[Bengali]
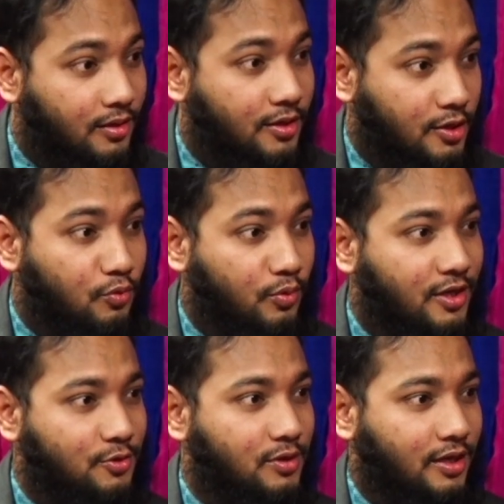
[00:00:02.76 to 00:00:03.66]
নিউমোনিয়া
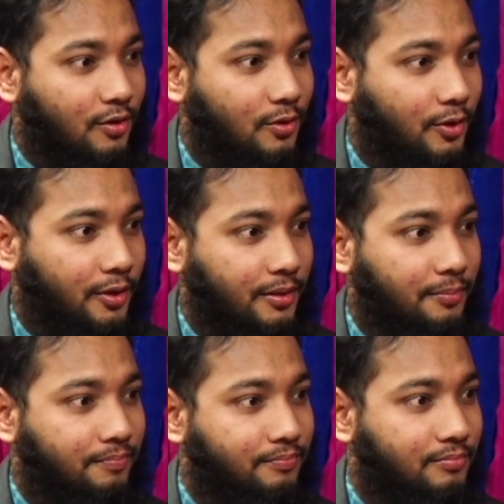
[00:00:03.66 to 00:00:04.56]
যদি কারো হয়
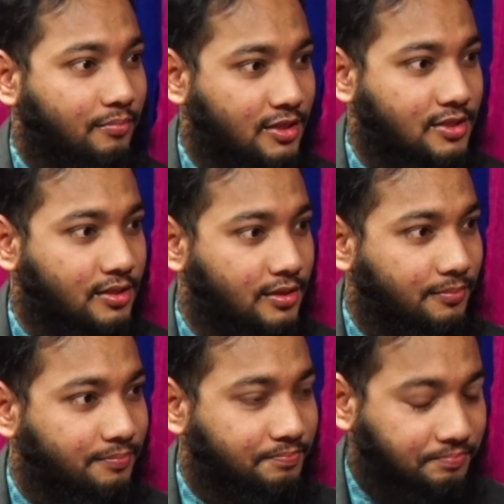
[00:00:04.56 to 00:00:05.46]
বাচ্চাদের
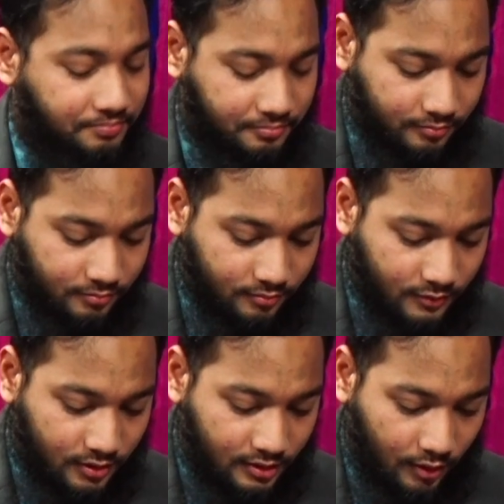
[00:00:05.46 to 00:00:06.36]

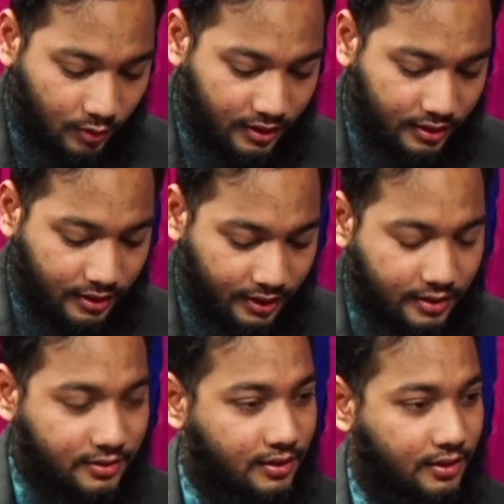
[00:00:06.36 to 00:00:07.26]
তাহলে এখান
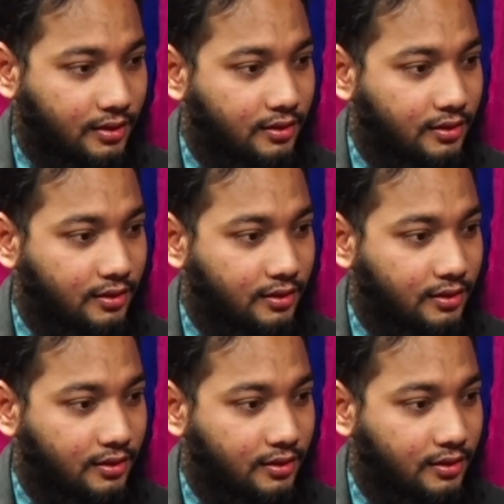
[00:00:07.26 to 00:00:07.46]
থেকে